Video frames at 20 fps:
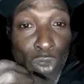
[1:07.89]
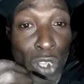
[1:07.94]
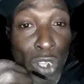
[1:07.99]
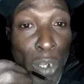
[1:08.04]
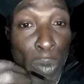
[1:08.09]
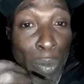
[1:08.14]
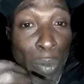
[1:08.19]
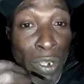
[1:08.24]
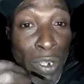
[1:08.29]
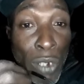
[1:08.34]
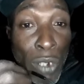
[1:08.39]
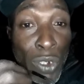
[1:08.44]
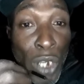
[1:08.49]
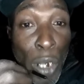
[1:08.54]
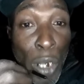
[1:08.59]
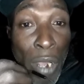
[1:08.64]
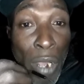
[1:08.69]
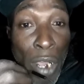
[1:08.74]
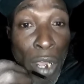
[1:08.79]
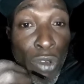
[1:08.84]
hubiésemos pasado
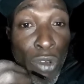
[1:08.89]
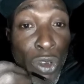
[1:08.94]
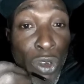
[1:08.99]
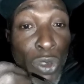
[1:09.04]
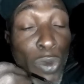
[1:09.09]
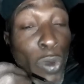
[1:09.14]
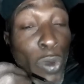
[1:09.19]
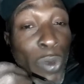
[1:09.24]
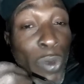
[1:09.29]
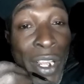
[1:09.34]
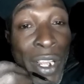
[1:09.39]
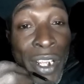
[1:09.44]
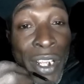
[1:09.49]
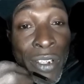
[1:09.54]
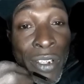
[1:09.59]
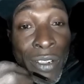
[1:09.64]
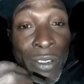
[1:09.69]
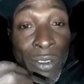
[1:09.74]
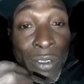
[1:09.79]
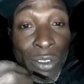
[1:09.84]
trabajo en nuestro
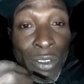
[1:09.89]
país,